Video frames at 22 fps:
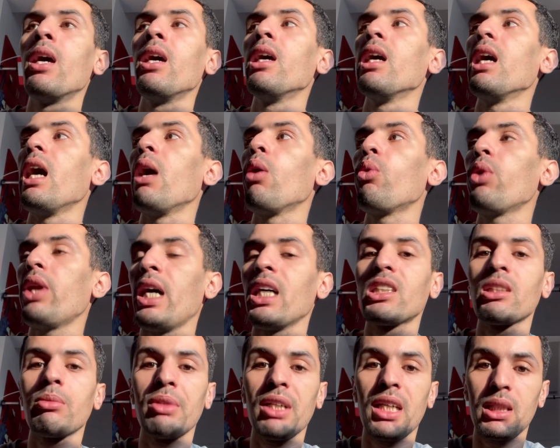اول
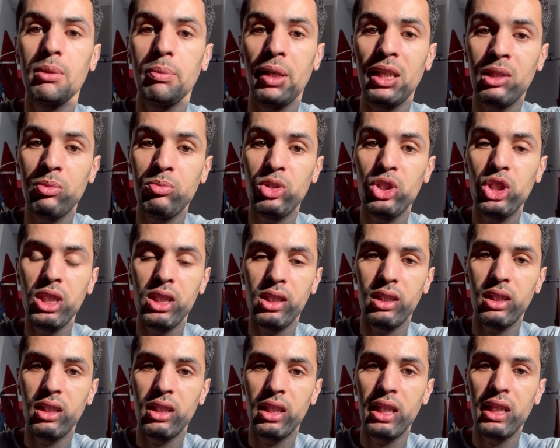حاجه ملي كتبغي تمشي
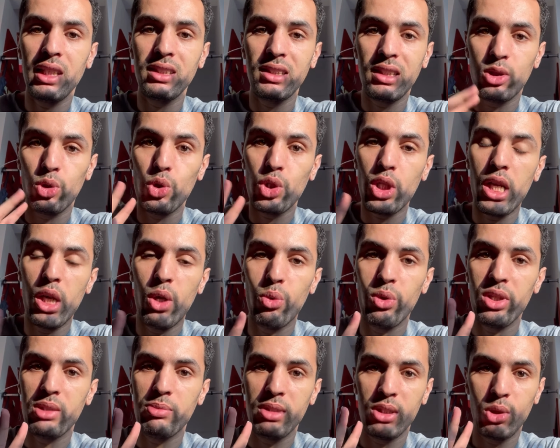كيخصك جوج
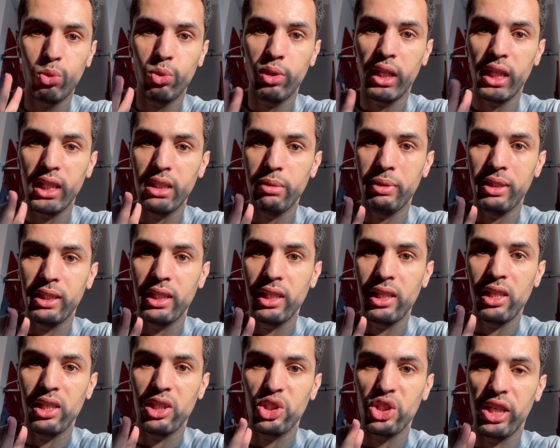الحوايج ملي تكون غادي بعدا
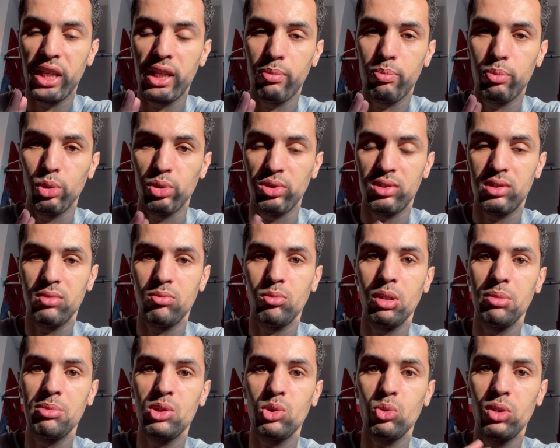التشاينا بوست
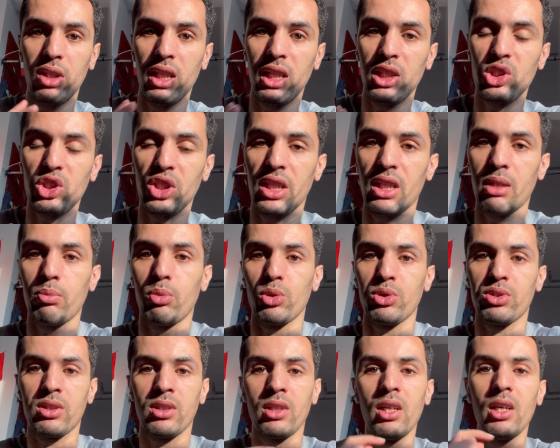المهم سول على تشاينا
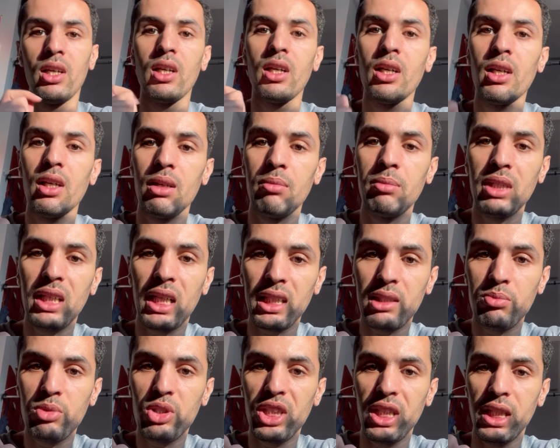بوست ملي
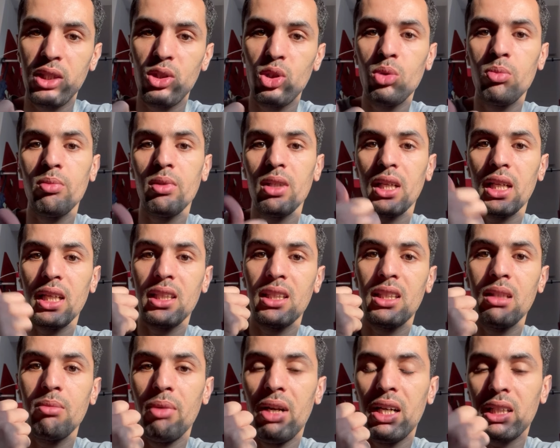كتمشي عندهم
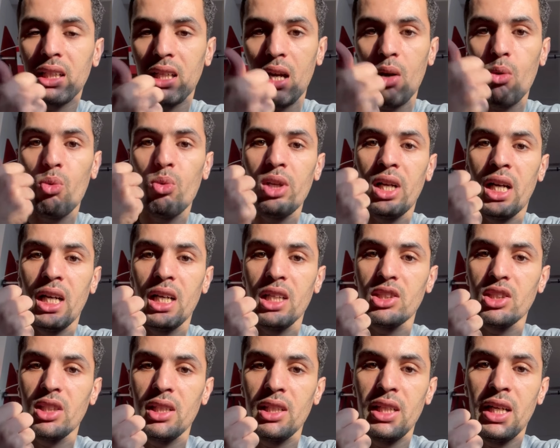كدي معاك اول
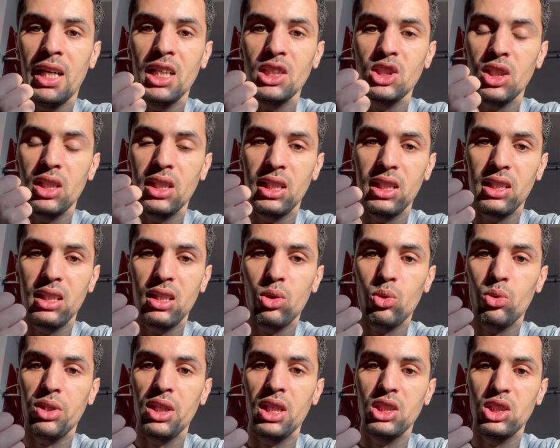حاجه اللي حاجه اللي هي
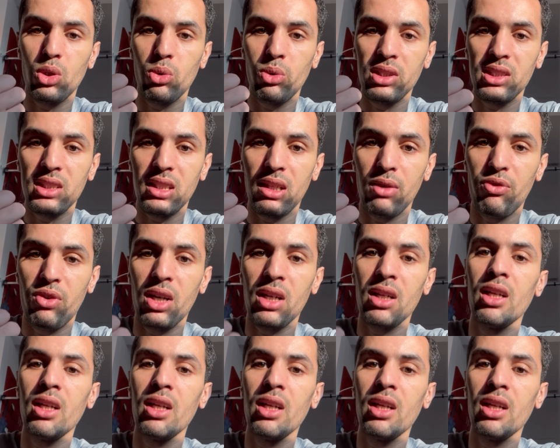ضروريه جواز السفر